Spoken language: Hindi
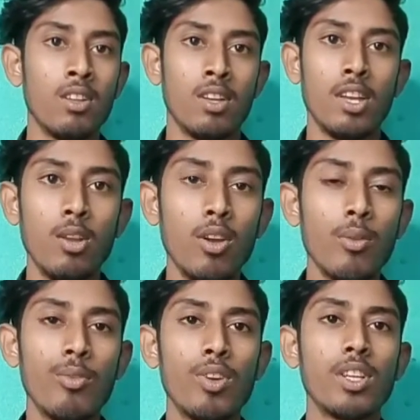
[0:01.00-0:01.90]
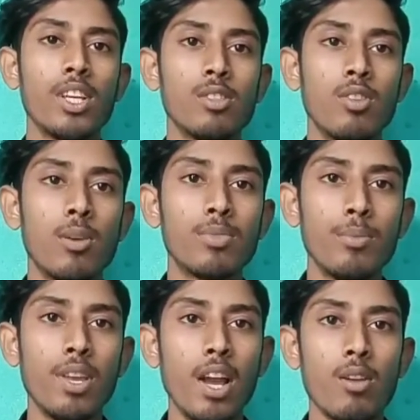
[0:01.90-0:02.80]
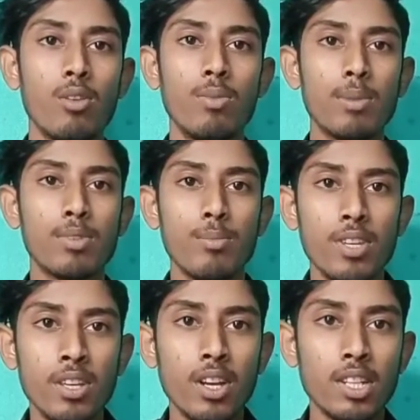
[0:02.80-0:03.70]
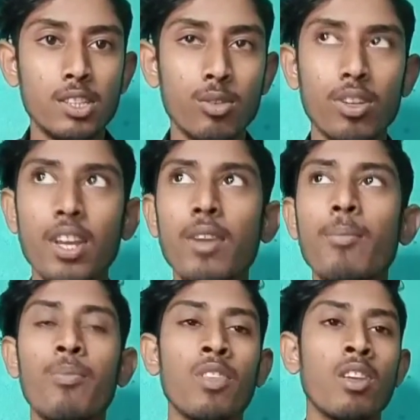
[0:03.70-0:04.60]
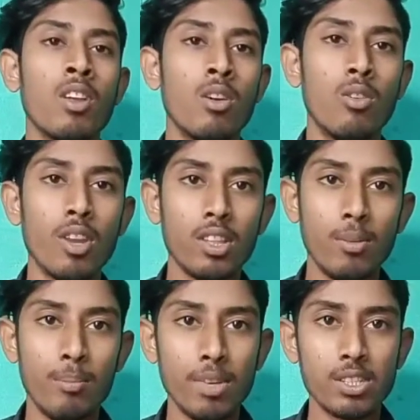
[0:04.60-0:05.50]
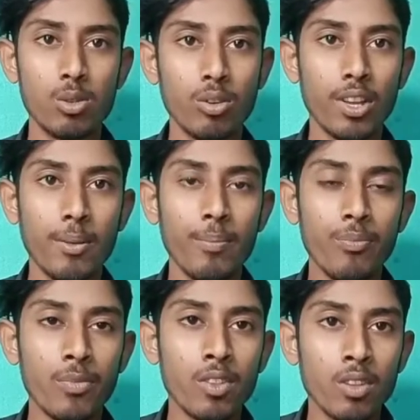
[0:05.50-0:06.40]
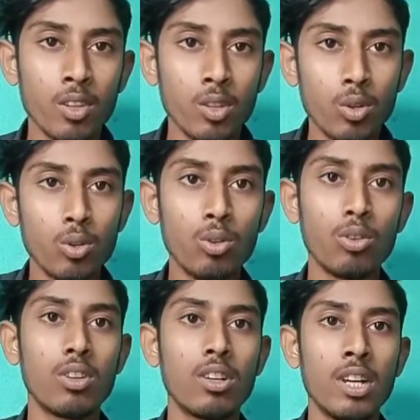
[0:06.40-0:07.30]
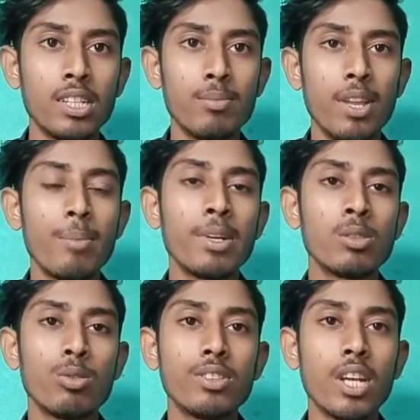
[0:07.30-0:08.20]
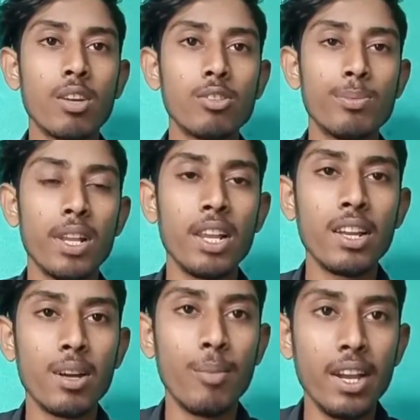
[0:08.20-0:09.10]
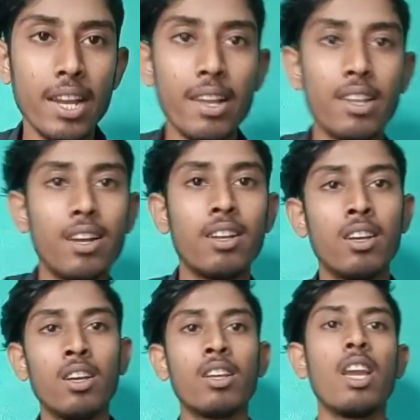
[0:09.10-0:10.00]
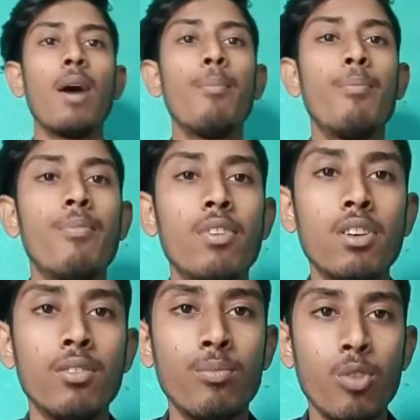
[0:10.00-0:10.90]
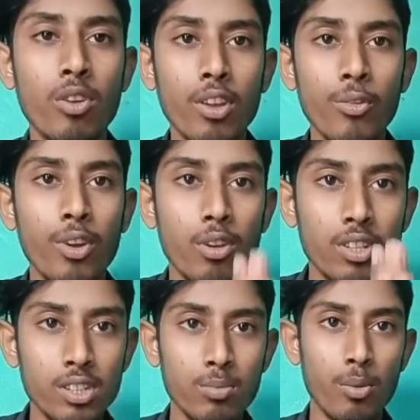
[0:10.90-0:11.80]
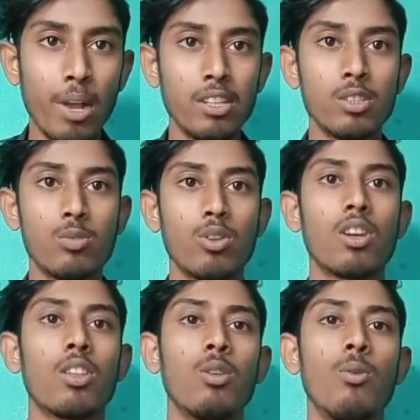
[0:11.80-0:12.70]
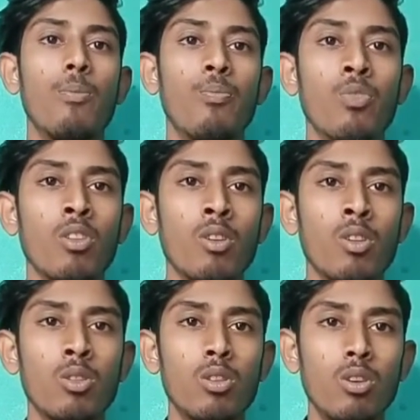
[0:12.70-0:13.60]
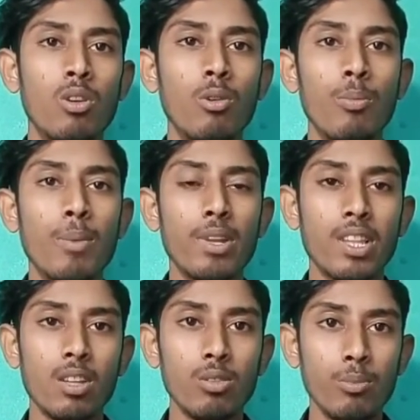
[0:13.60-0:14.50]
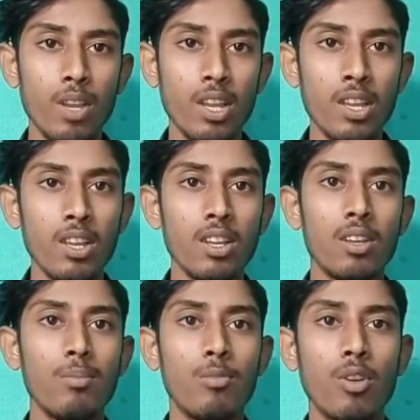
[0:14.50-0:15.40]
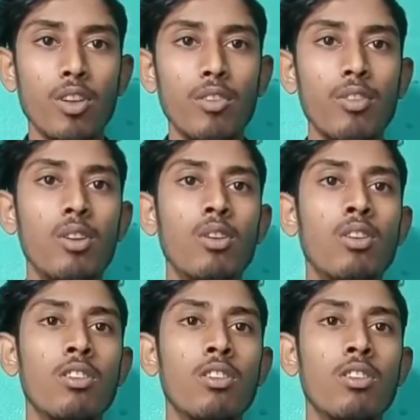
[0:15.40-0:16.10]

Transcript: हेलो एवरीवन कैसे हो आप सभी आई होप आप सभी अच्छे होंगे और एकदम मस्त होंगे तो गैस मेरे पास दो चार रोज पहले एक कमेंट आया था कि आप ब्लॉगिंग वीडियो किस मोबाइल से शूट करते हो तो मैं बता दूं मैं ब्लॉगिंग वीडियो